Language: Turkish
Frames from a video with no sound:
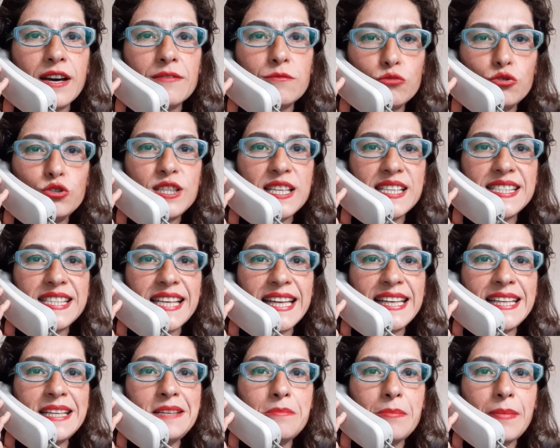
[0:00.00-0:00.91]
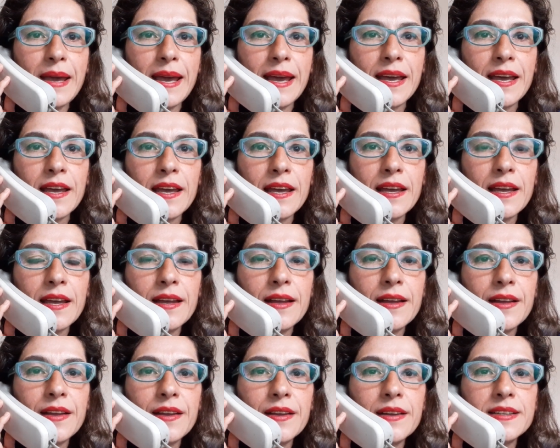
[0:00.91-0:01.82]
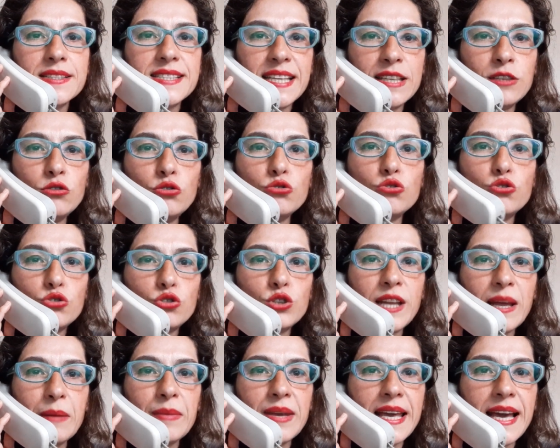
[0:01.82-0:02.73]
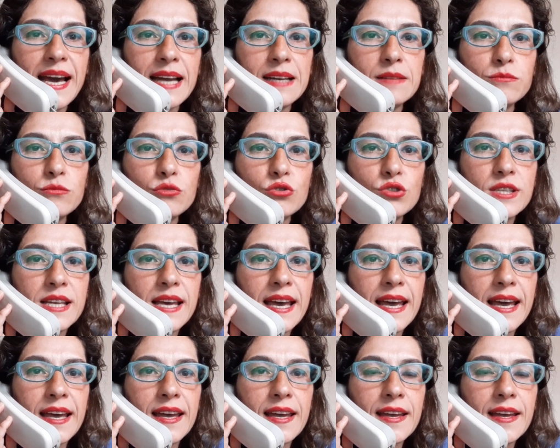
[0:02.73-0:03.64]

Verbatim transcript: Müze senin mi? Senin üstüne mi yani müze?